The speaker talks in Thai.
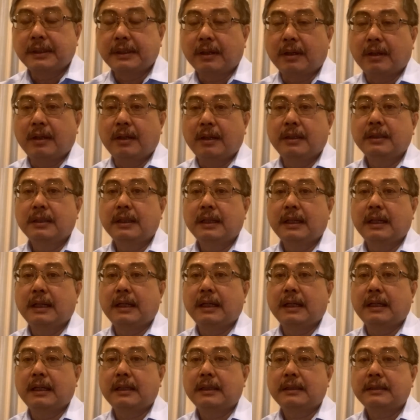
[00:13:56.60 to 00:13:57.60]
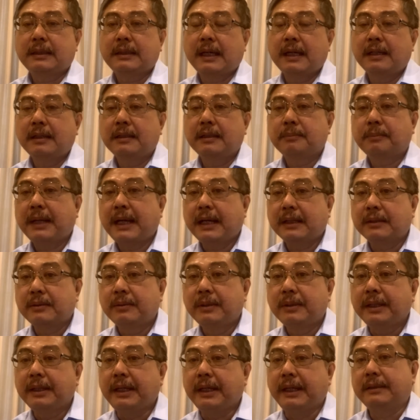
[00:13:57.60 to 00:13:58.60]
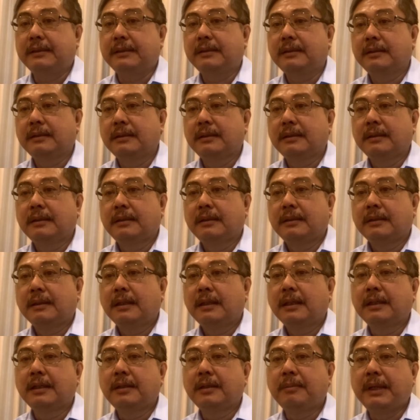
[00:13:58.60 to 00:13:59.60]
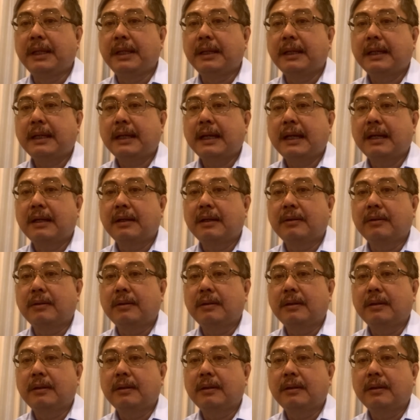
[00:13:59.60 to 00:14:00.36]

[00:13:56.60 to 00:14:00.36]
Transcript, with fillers: สนองทั้งภาคธุรกิจก็คือมีเก้า